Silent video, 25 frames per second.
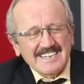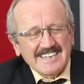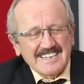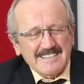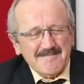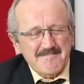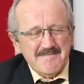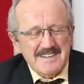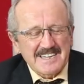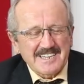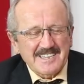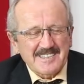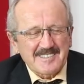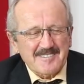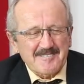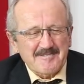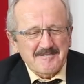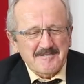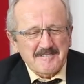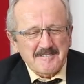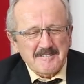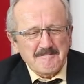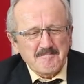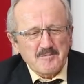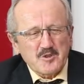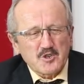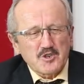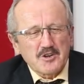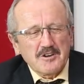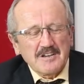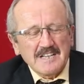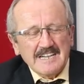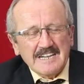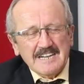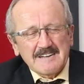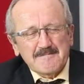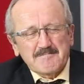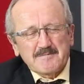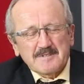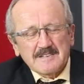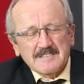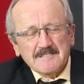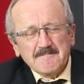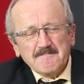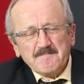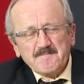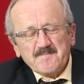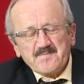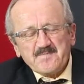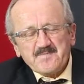gitmek istiyorum. Şöyle
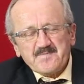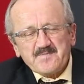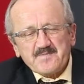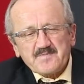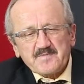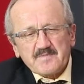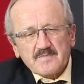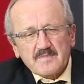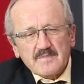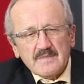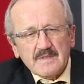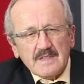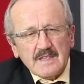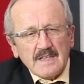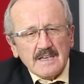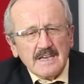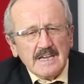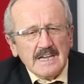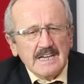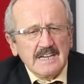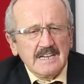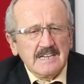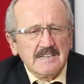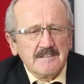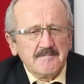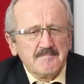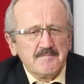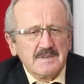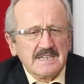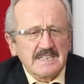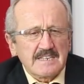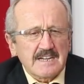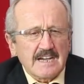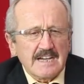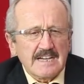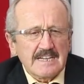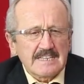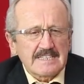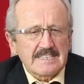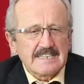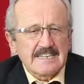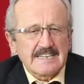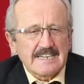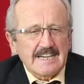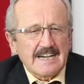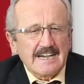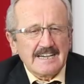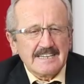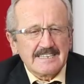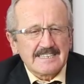yapalım. Ee, bir hayat
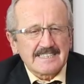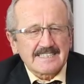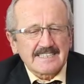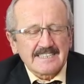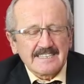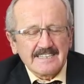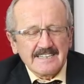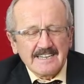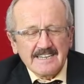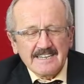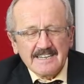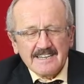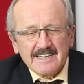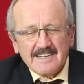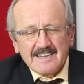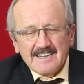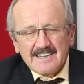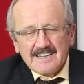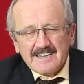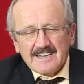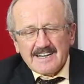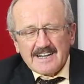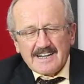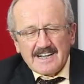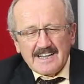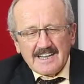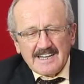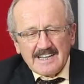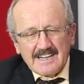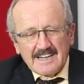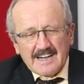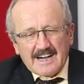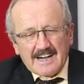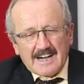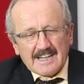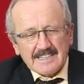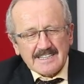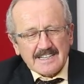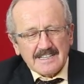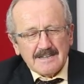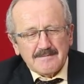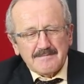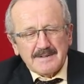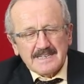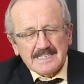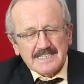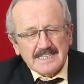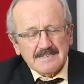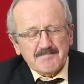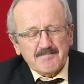hikayesini e,
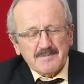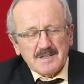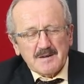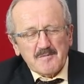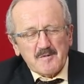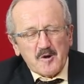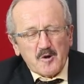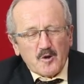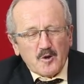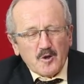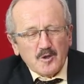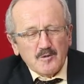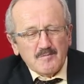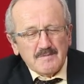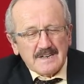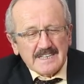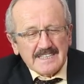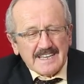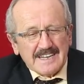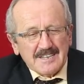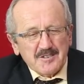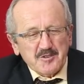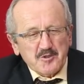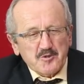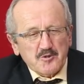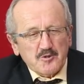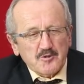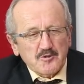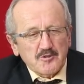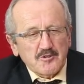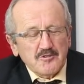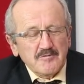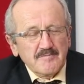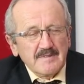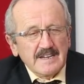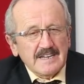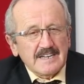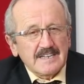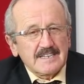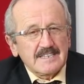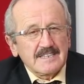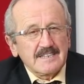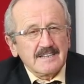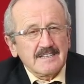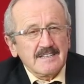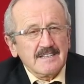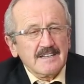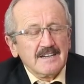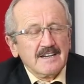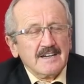atlama zıplama olmadan sürdürmek
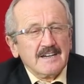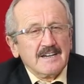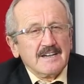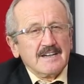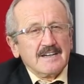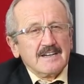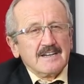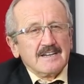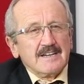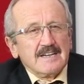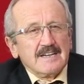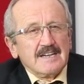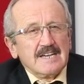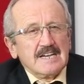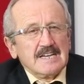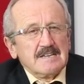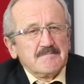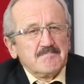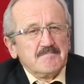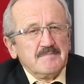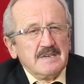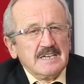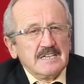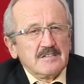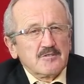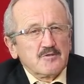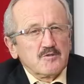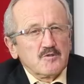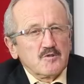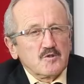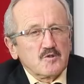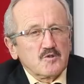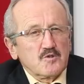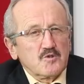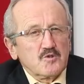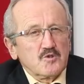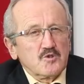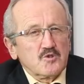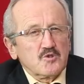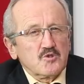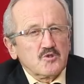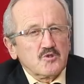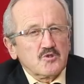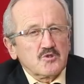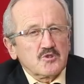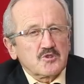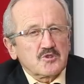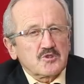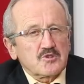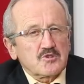için. Hı hı. E,
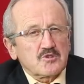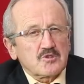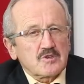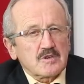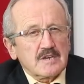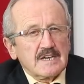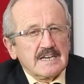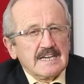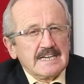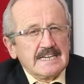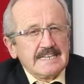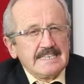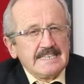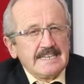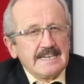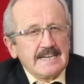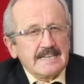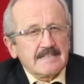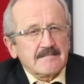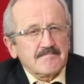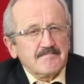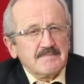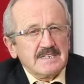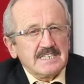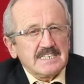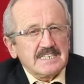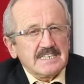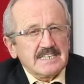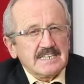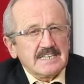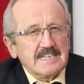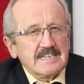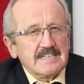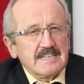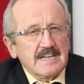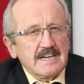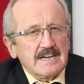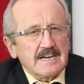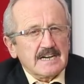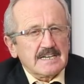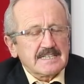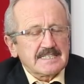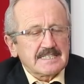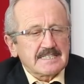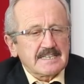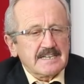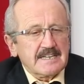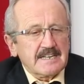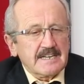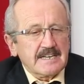1972'de
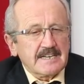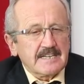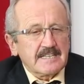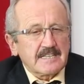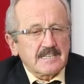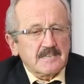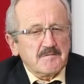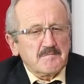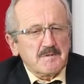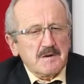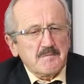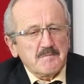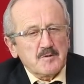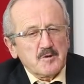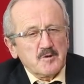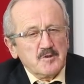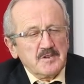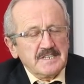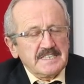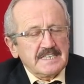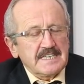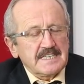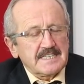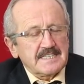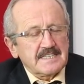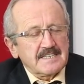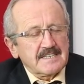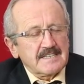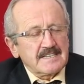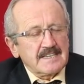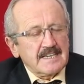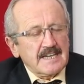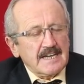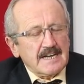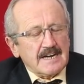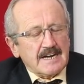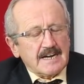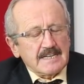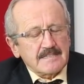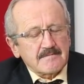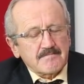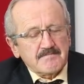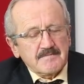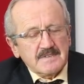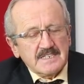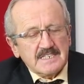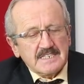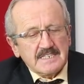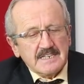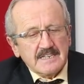askere gittim ama öncesinde
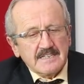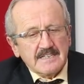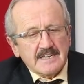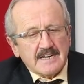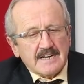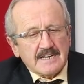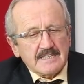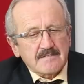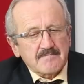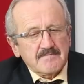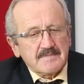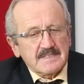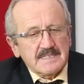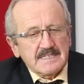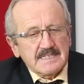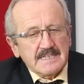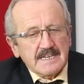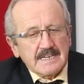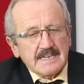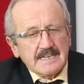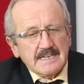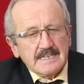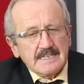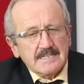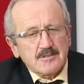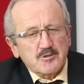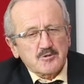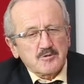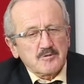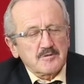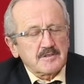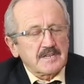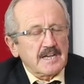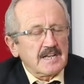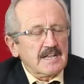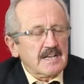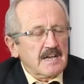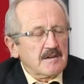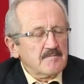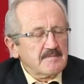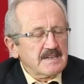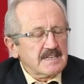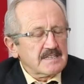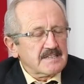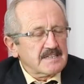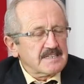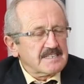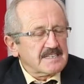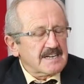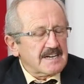67-68
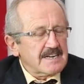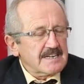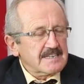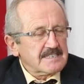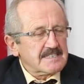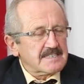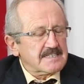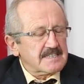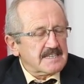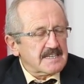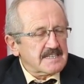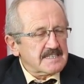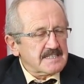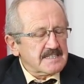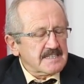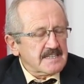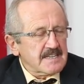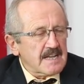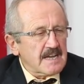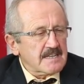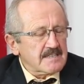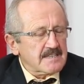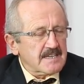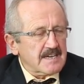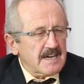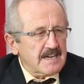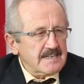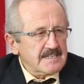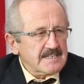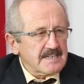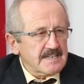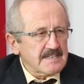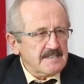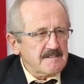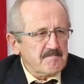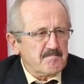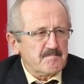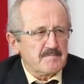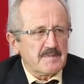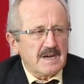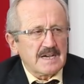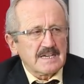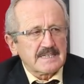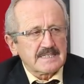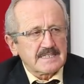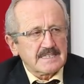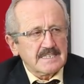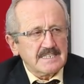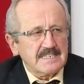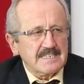Sultanahmet Ticaret Lisesi'nden terk edip
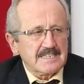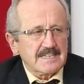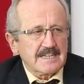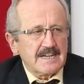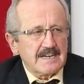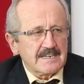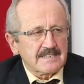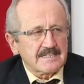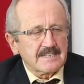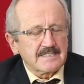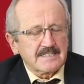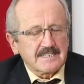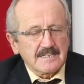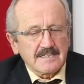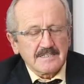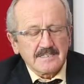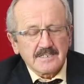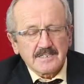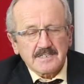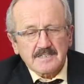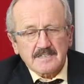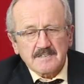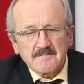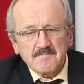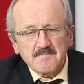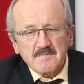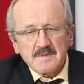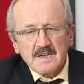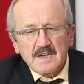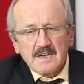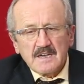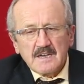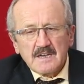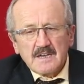bazı işlerde çalıştım. Hı hı.